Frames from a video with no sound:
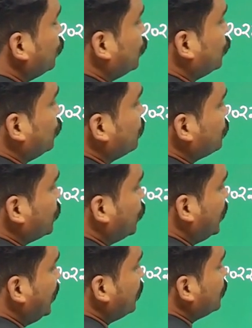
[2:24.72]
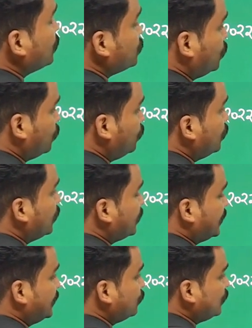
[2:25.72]
కోట్లు ఓకే సో
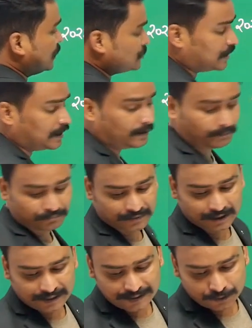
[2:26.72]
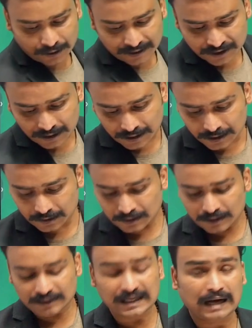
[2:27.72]
రెండు లక్షల రెండు లక్షల
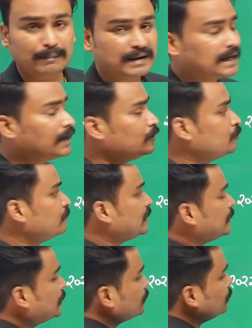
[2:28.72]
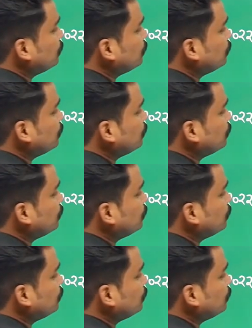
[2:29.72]
యాభై నాలుగు వేల